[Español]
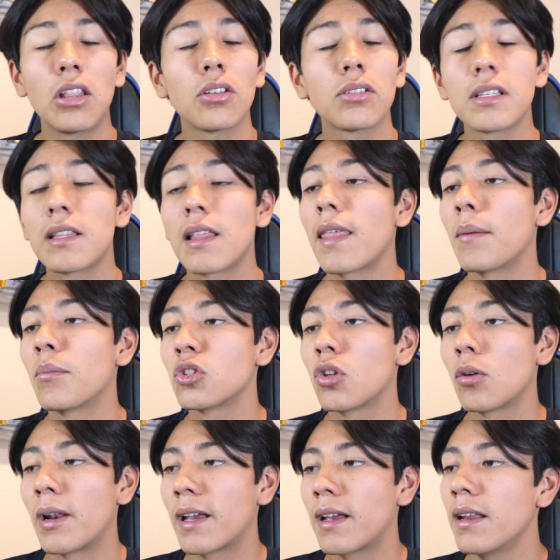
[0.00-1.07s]
Entonces le damos
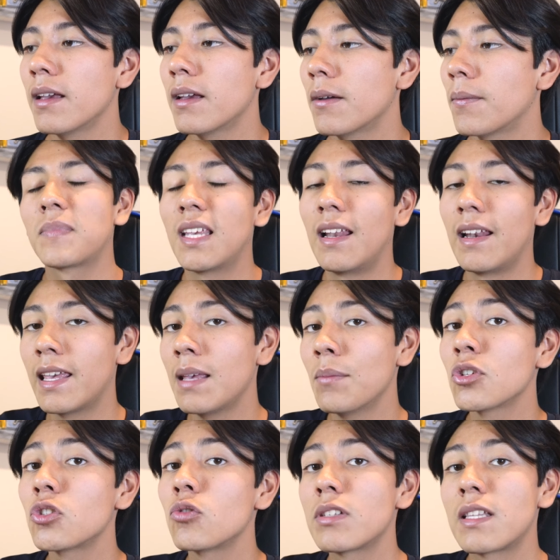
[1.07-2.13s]
doble clic y
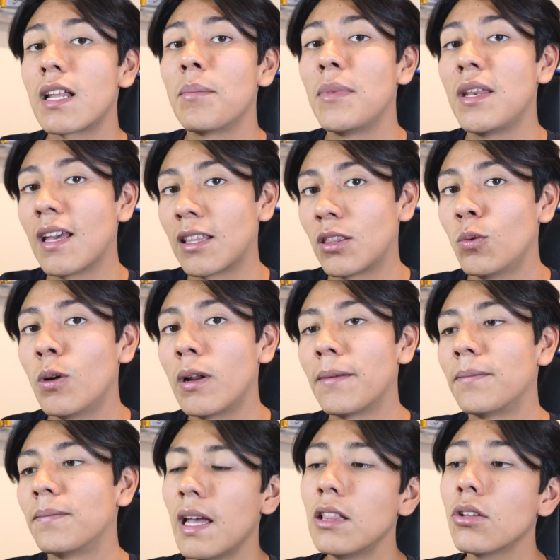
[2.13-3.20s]
elegimos nuestra miniatura.
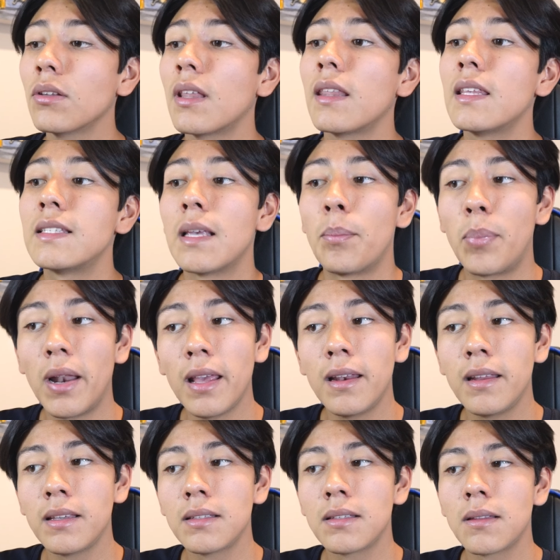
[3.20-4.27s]
En donde dice
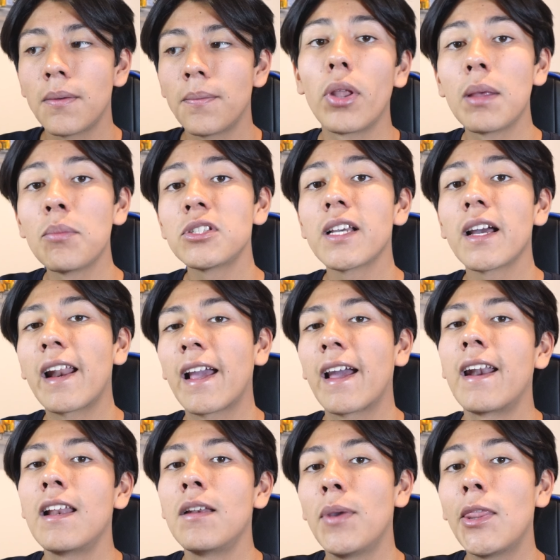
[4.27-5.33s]
playlist, podemos
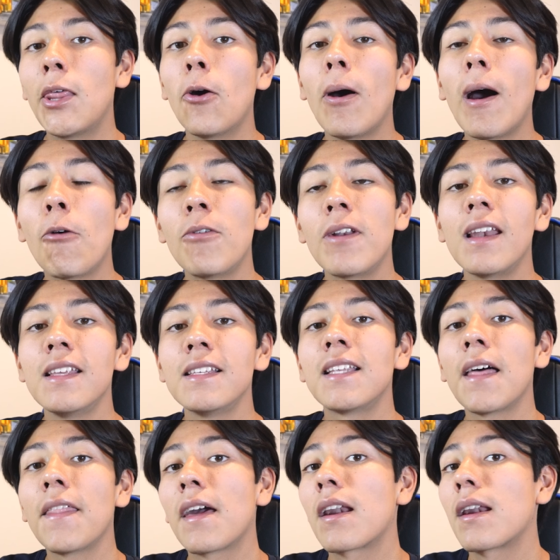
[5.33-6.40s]
agregar el video a una
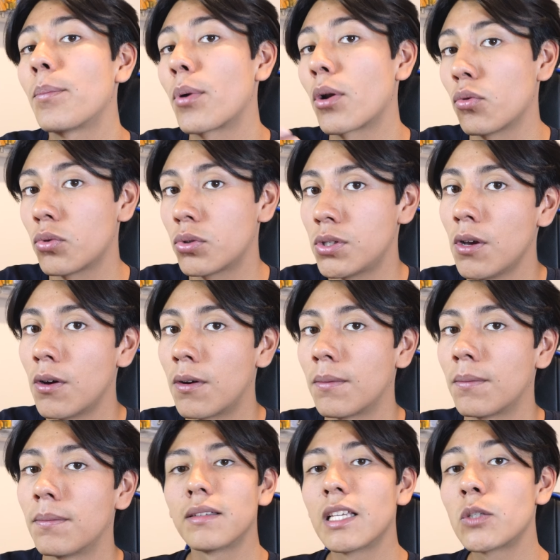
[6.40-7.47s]
lista de reproducción.
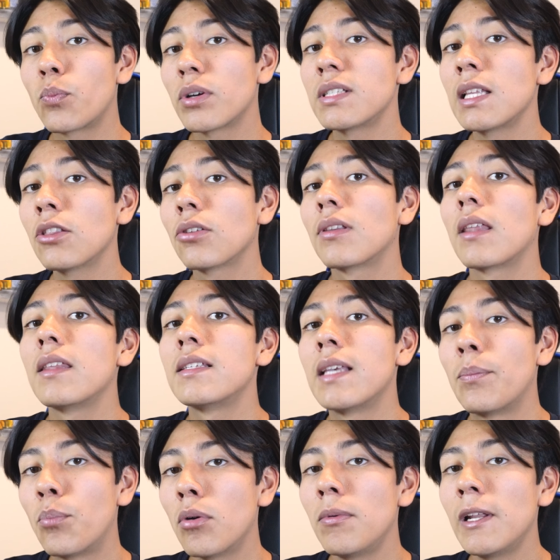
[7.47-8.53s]
Después en donde dice
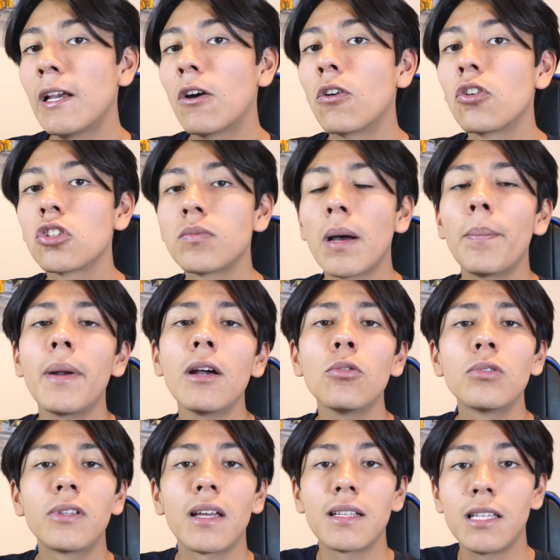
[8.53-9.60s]
público nos va a
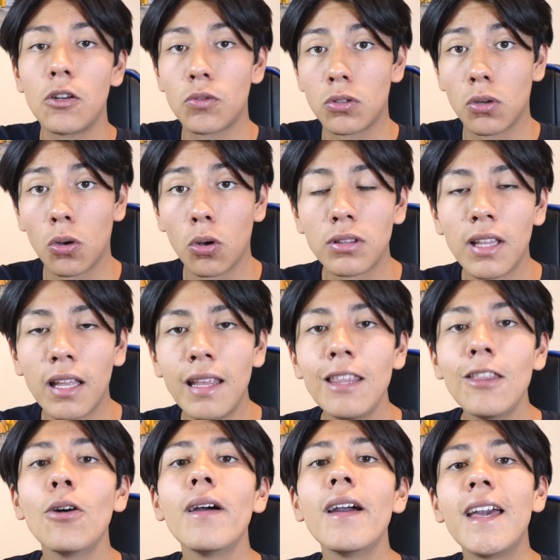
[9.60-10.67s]
preguntar si nuestro
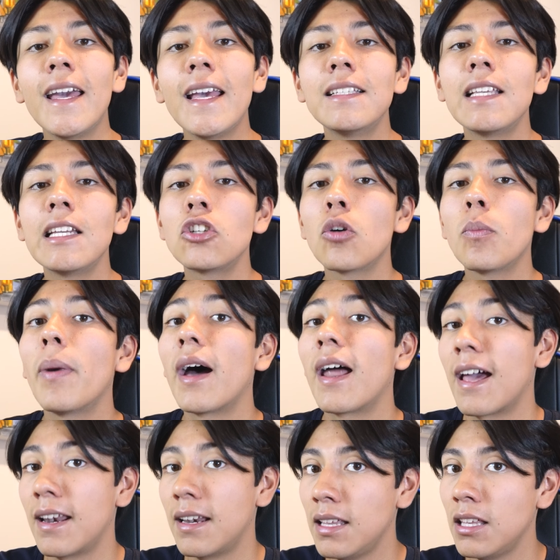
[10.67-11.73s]
contenido es hecho
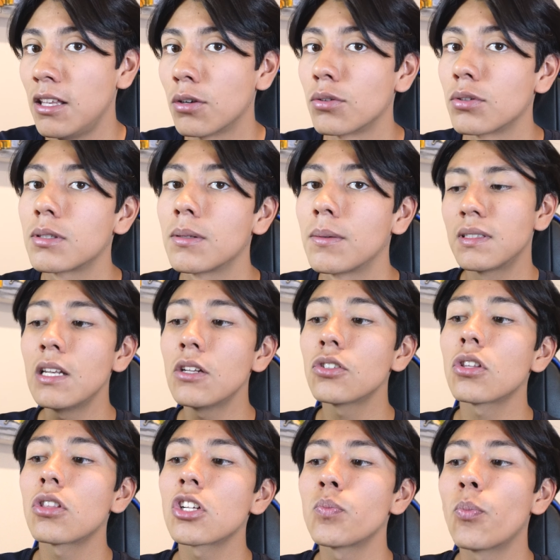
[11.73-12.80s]
para niños. Si
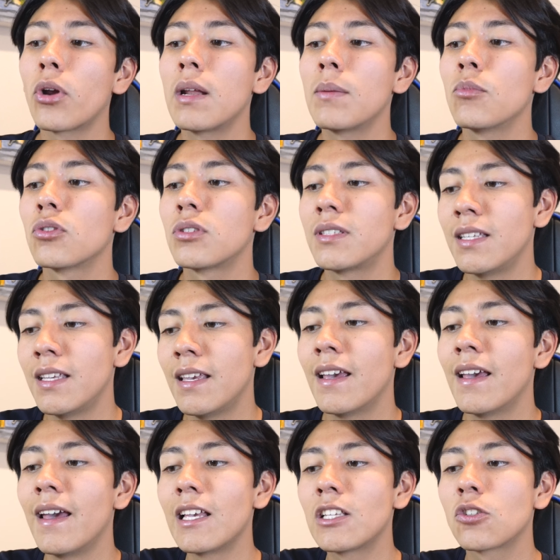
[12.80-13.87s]
nosotros ponemos sí,
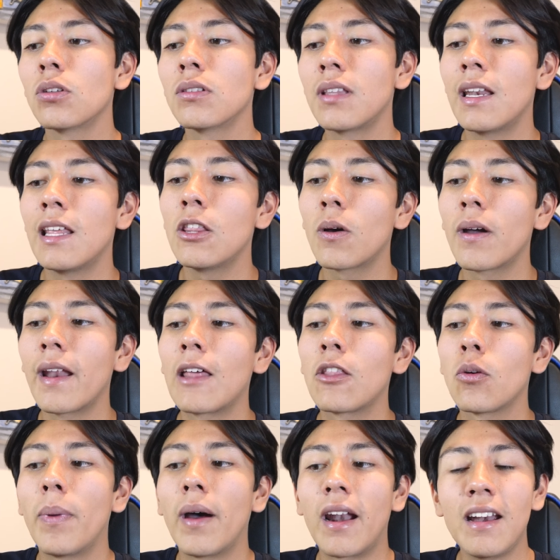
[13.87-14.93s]
es contenido
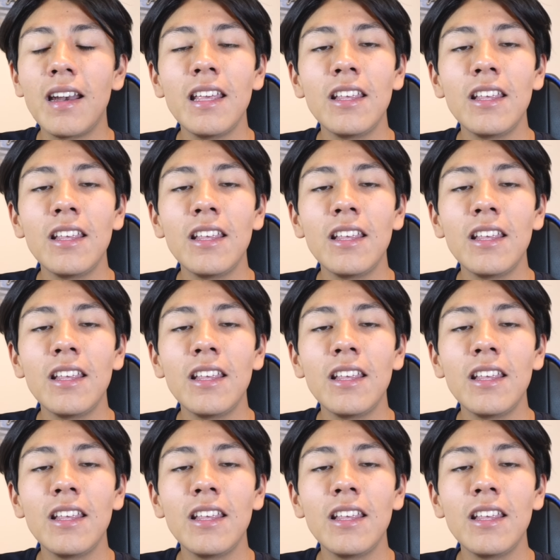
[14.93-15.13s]
creado para